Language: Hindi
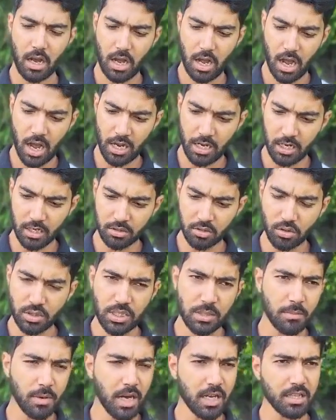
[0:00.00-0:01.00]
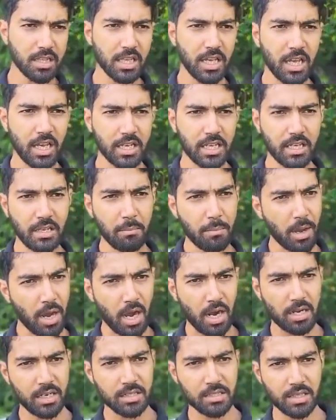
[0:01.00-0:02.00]
अगर तो ये मानते हैं कि ये
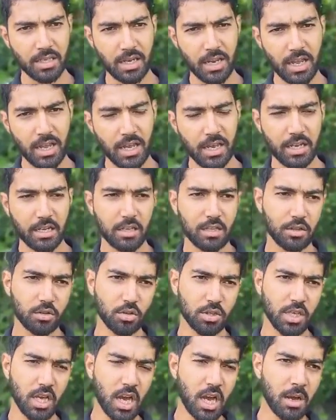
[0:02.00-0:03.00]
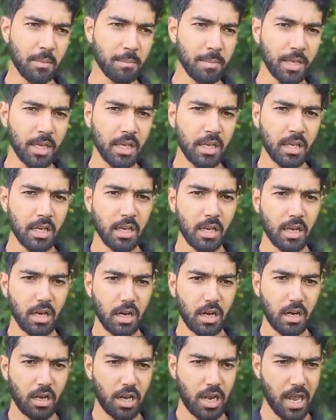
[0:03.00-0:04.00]
पहाड़ी ज़िला है तो यहाँ पे
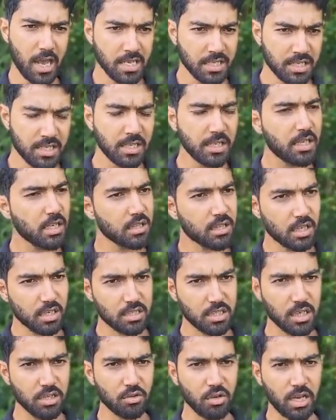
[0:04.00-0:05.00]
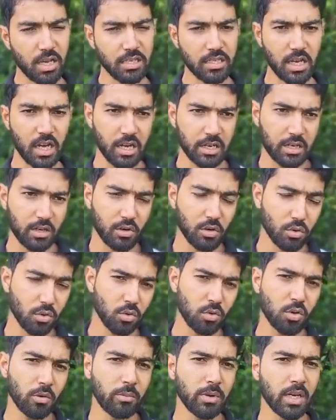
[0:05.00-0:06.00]
एसटी का दर्जा जो है यहाँ के
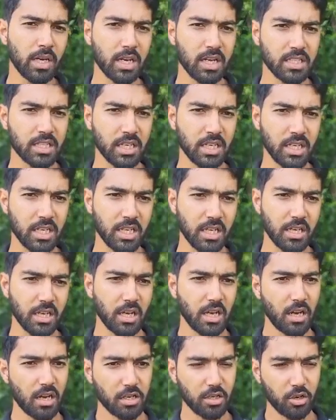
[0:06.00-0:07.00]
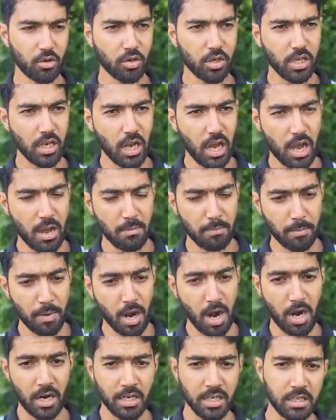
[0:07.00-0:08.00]
लोगों को मिलना चाहिए क्योंकि आप
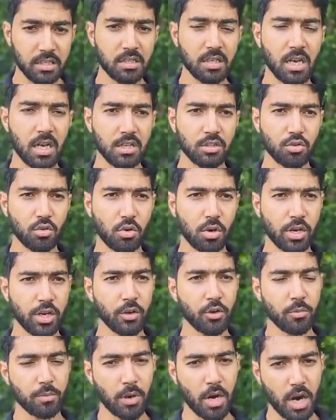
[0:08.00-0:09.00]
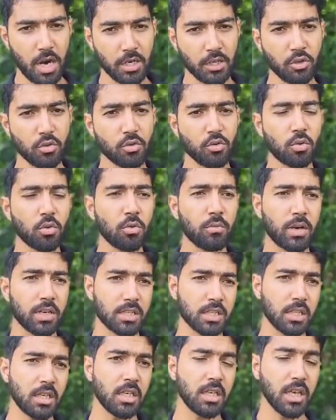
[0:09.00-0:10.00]
पहाड़ी साथ जोड़ रहे हैं और पहाड़ियों को
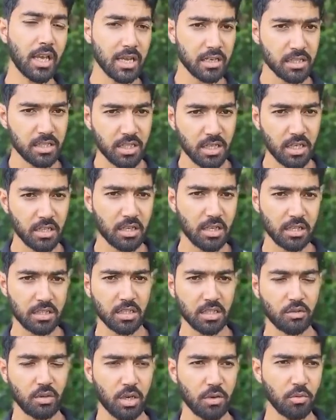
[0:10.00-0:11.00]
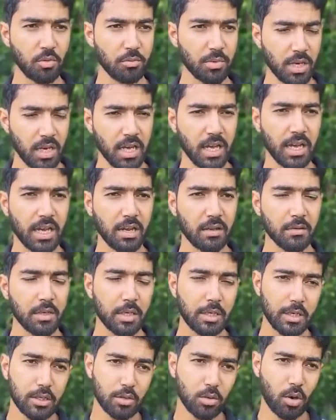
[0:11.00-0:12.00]
वैसे ही एसटी का दर्जा जो है वो मिला है
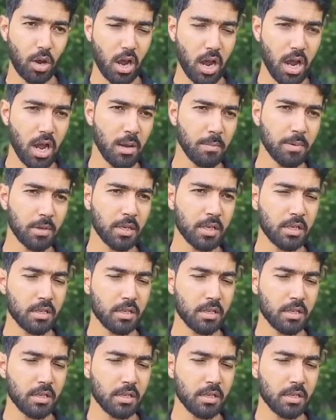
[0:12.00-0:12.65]
तो आप